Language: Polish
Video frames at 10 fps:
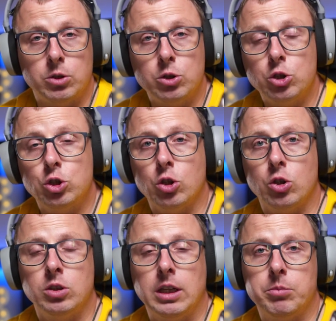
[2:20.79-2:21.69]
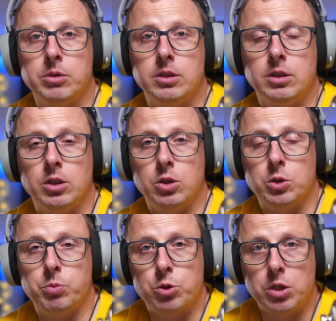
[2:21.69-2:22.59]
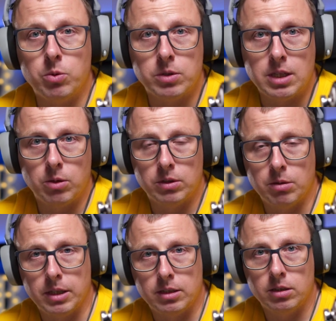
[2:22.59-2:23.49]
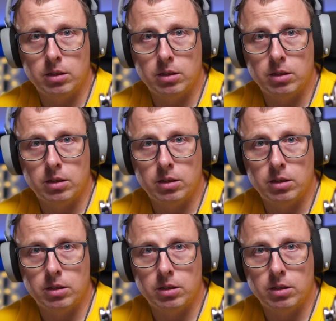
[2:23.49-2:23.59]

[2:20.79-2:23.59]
Coś, co jakby rozpoczęło całą debatę,